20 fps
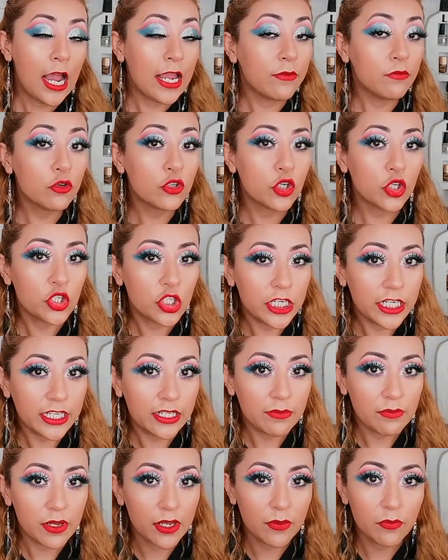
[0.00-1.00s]
Hay mucho
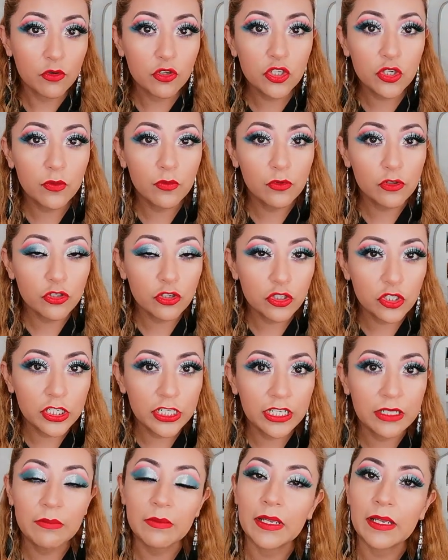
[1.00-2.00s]
chisme, mucho, mucho
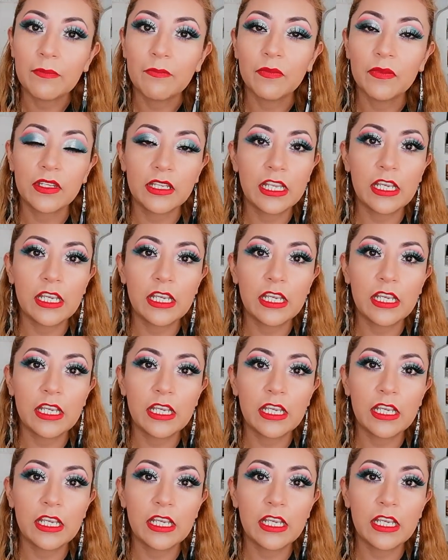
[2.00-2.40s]
chisme.